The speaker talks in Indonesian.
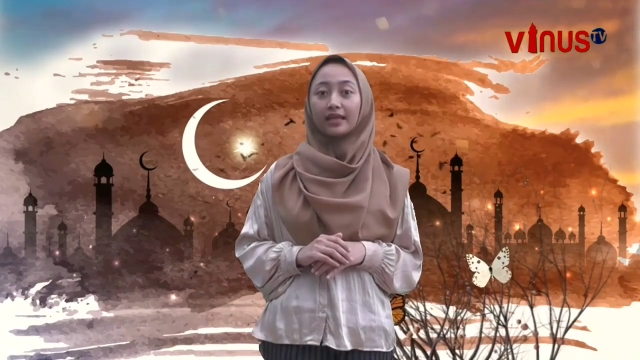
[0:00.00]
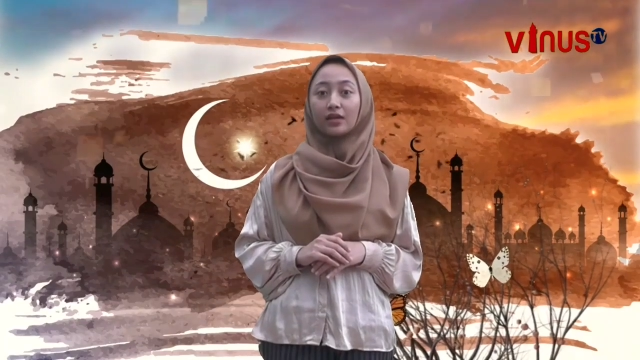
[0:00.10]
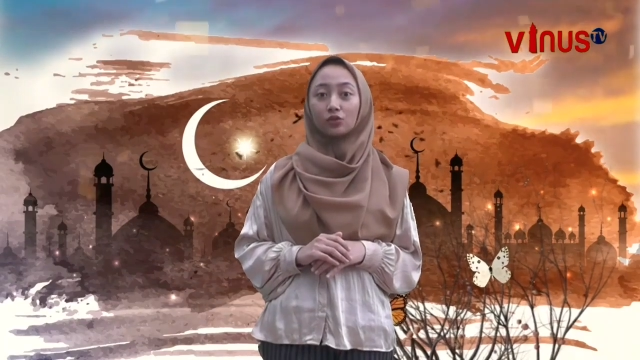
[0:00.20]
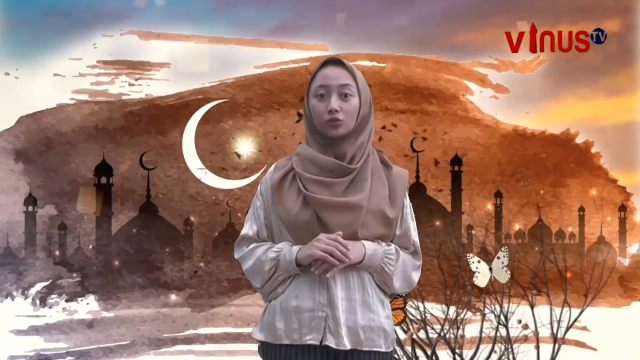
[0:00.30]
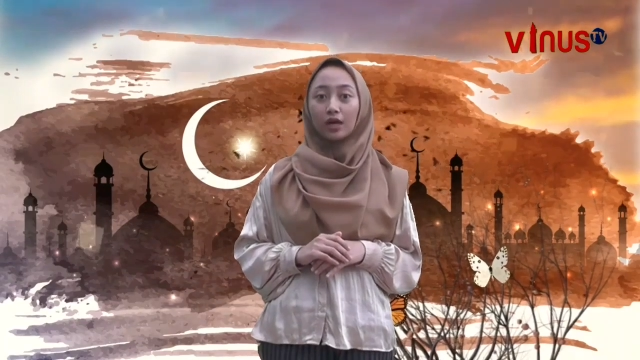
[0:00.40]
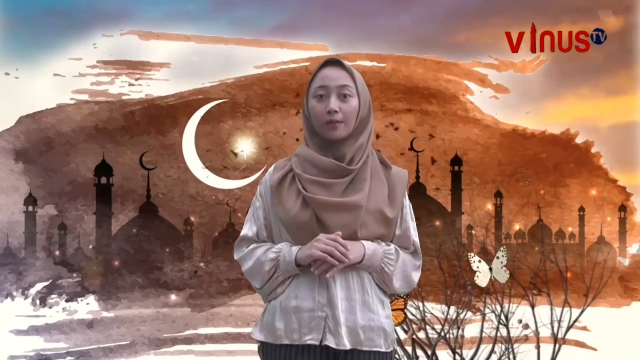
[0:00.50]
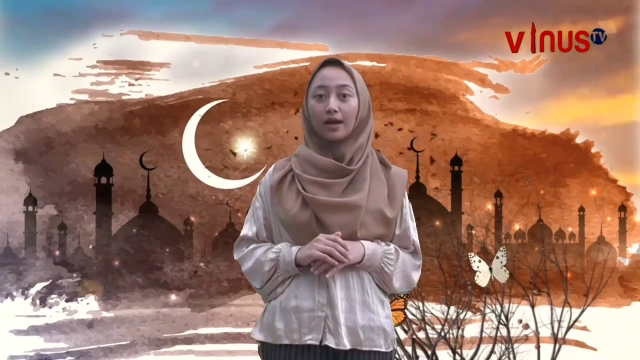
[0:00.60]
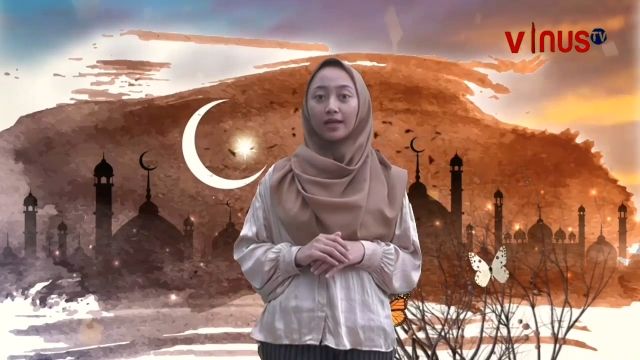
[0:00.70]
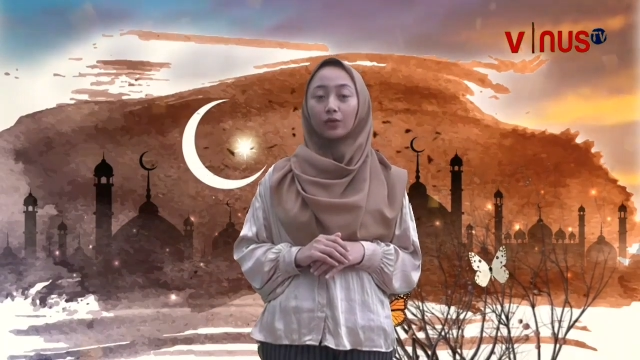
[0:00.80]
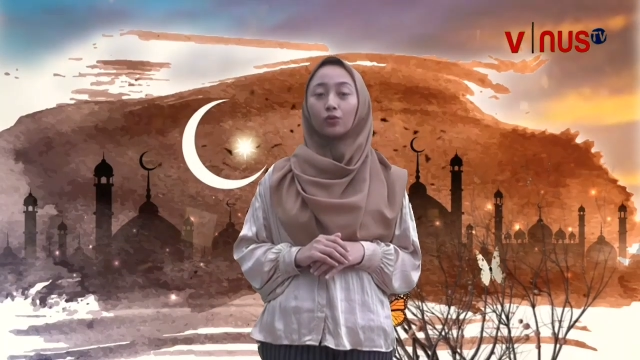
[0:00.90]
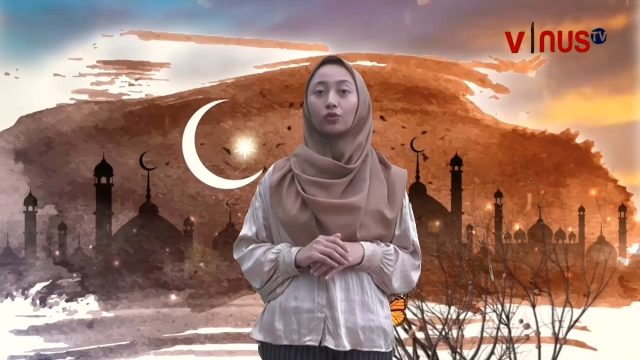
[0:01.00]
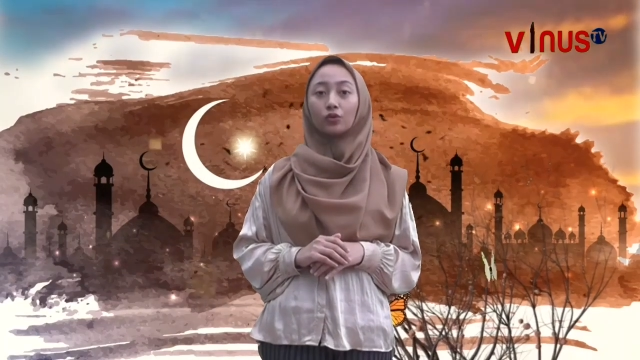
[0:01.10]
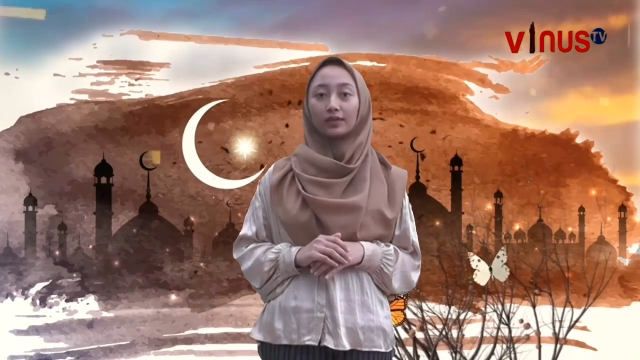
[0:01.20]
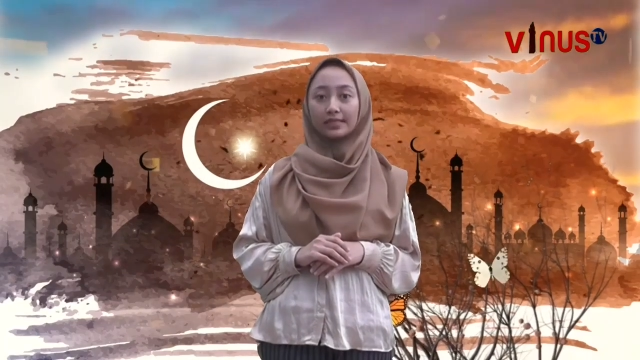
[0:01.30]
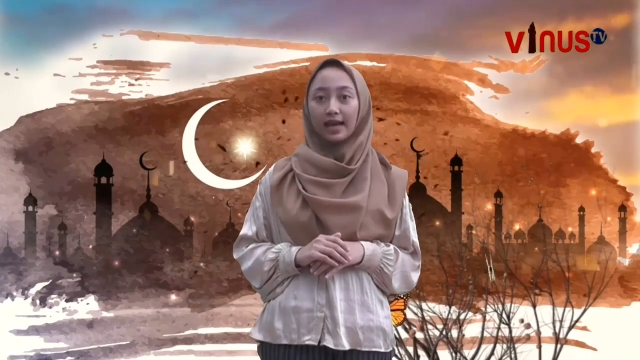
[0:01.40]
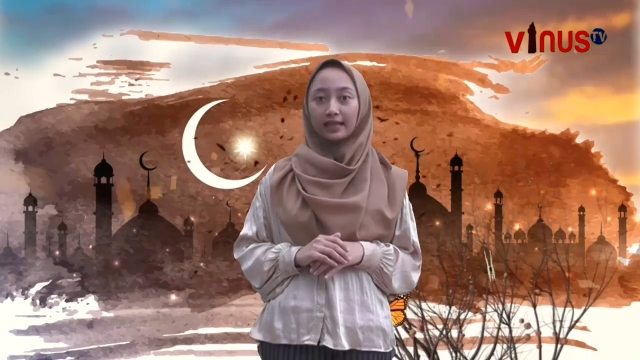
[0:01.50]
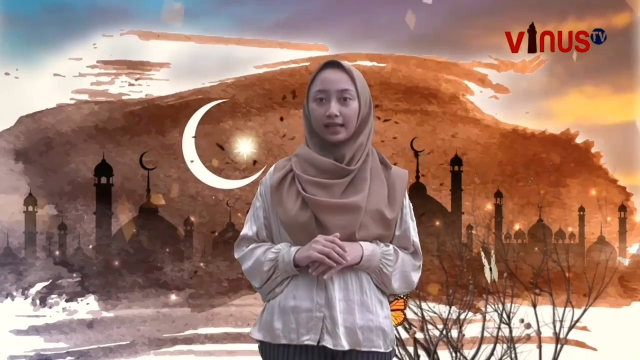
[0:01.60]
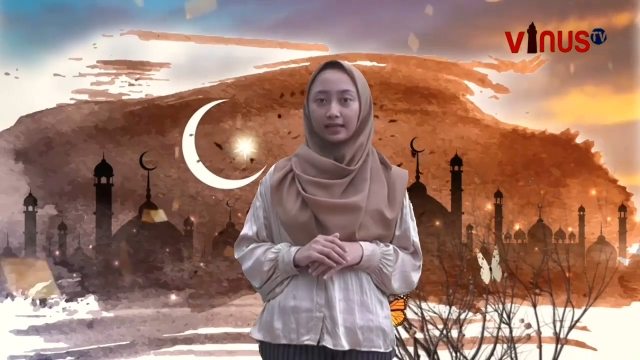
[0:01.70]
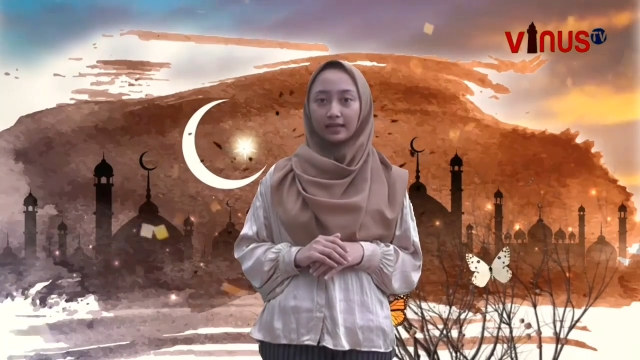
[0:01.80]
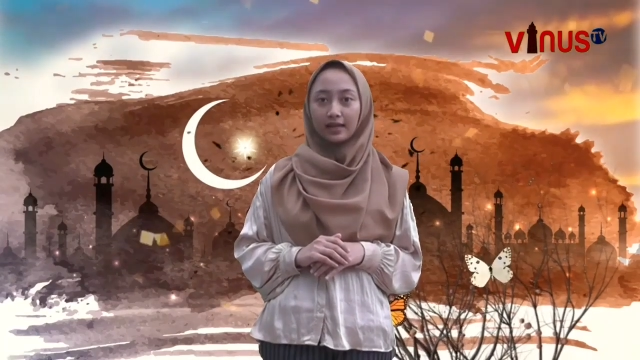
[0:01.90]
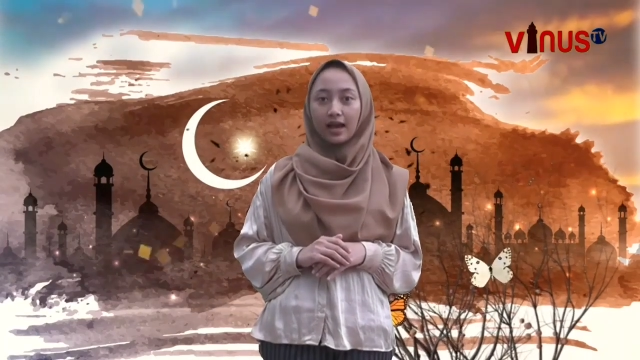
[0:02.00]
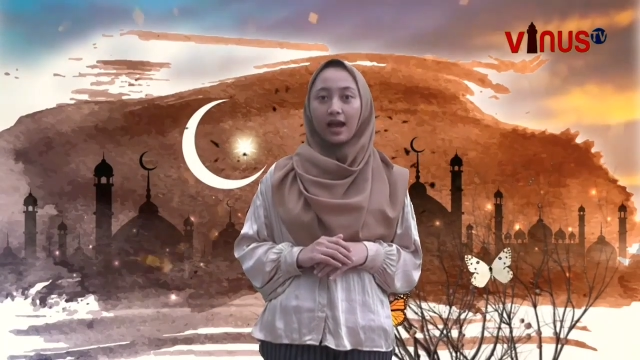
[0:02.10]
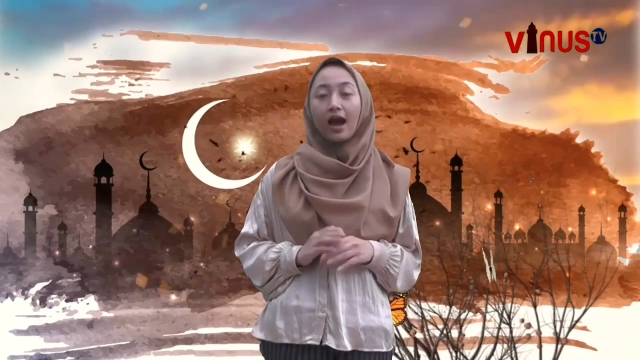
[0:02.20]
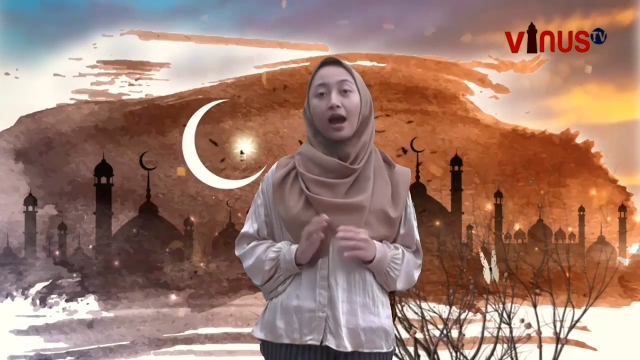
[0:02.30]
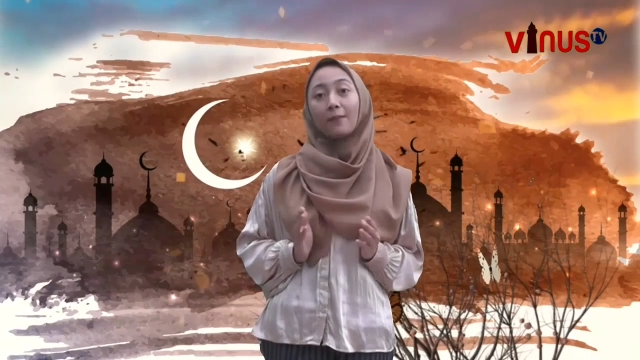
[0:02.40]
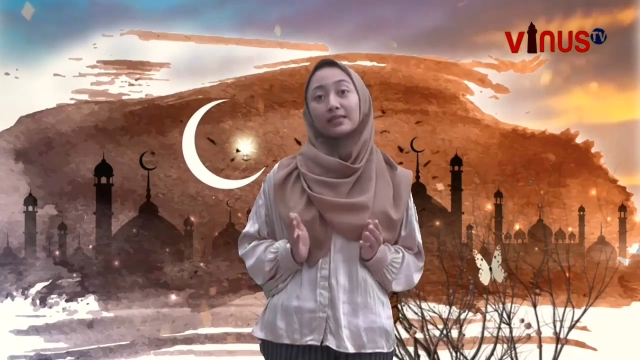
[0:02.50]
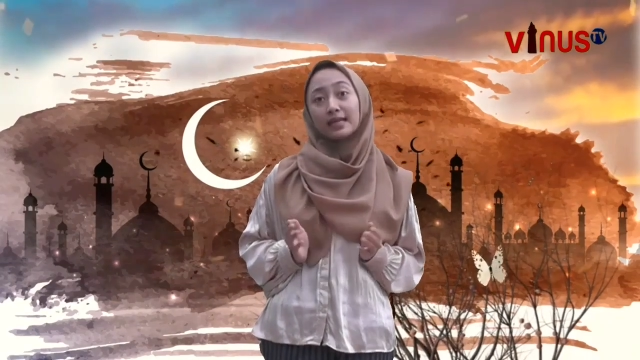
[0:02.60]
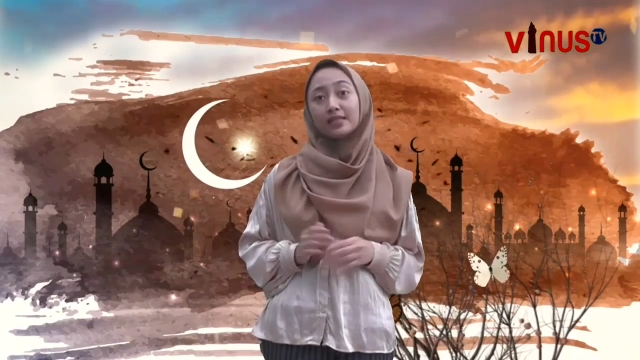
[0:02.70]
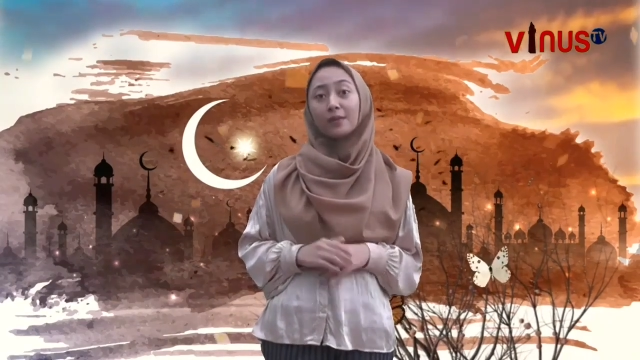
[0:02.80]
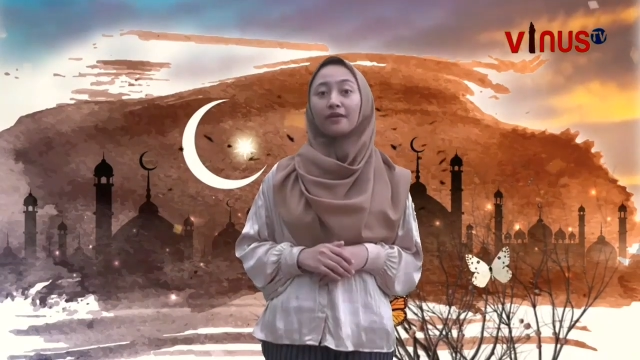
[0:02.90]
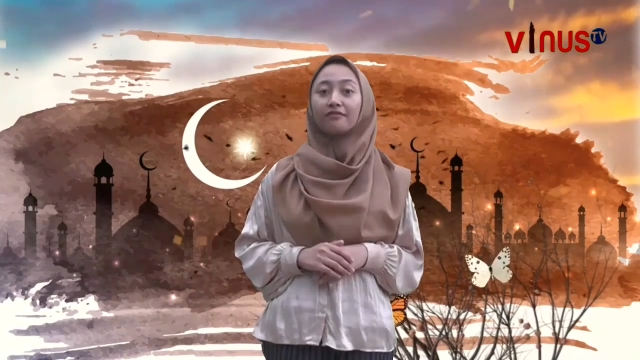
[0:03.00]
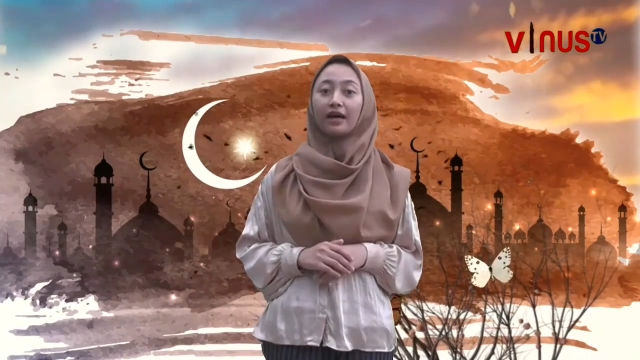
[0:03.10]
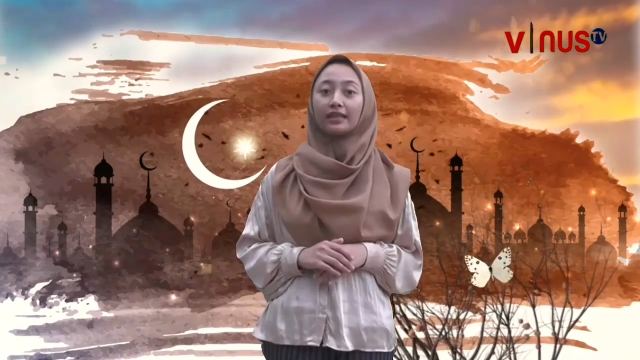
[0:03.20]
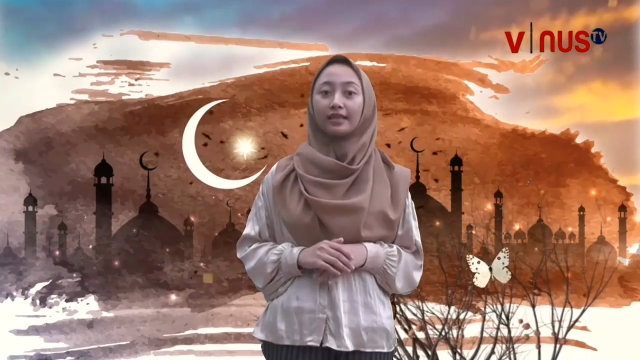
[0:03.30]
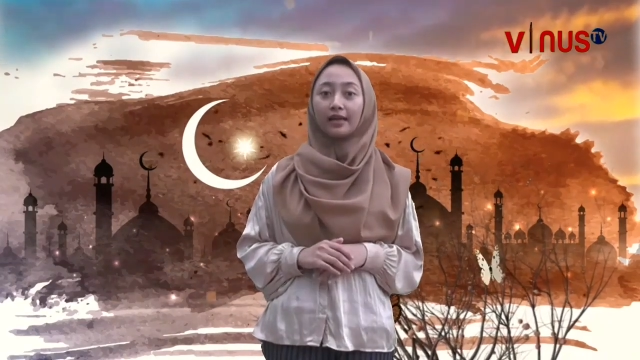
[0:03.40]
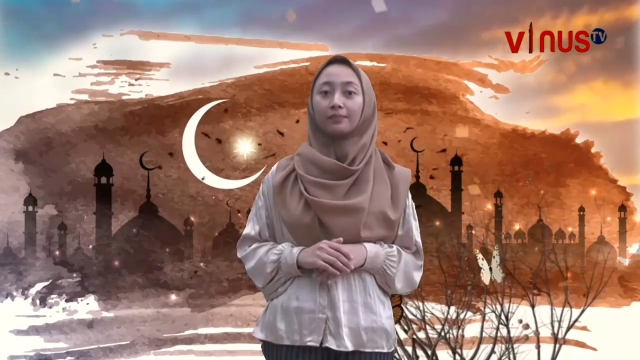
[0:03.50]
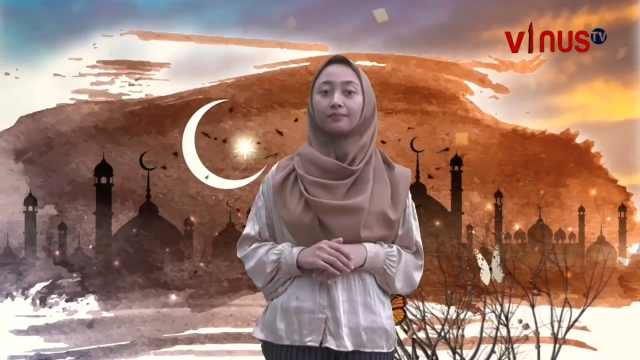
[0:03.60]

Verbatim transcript: yang juga baik untuk kesehatan. Apa saja manfaatnya?